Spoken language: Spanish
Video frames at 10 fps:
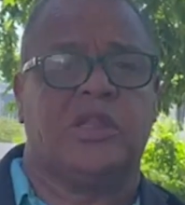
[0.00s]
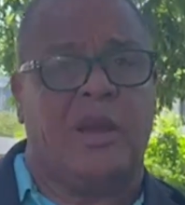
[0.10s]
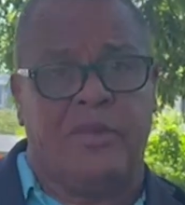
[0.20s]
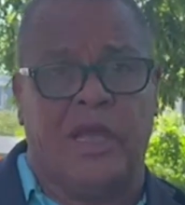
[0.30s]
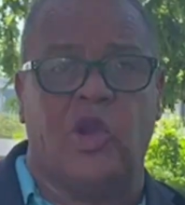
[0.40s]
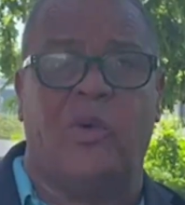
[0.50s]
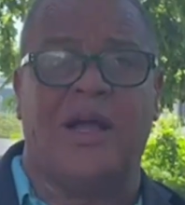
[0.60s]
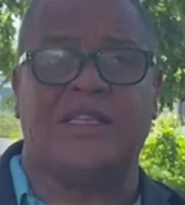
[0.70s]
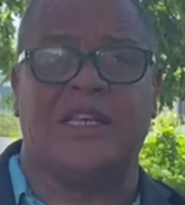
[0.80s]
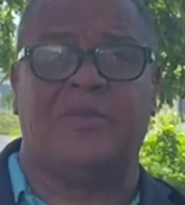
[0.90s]
también lo va
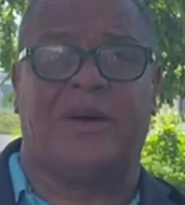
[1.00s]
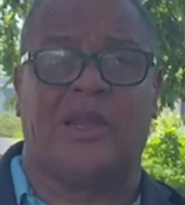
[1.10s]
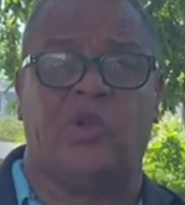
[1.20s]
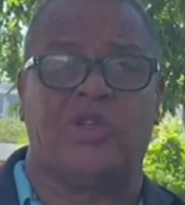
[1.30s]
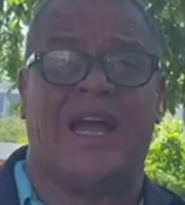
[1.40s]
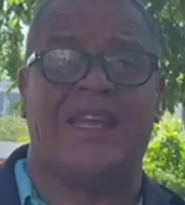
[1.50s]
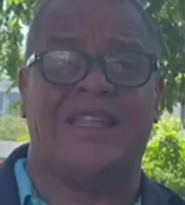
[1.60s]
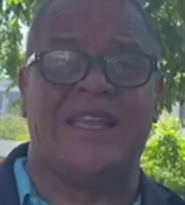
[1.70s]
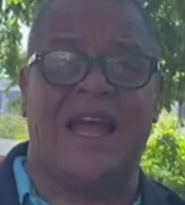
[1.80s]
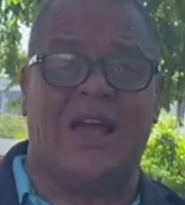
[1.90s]
a hacer para los
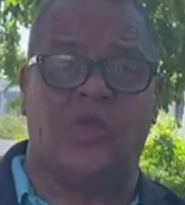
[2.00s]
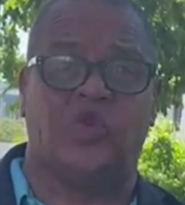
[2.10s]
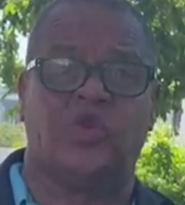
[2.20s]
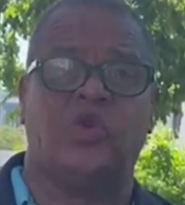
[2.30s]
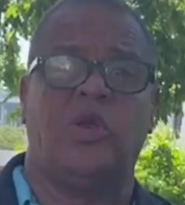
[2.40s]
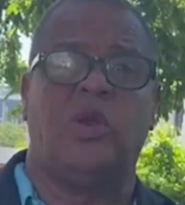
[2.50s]
haitianos,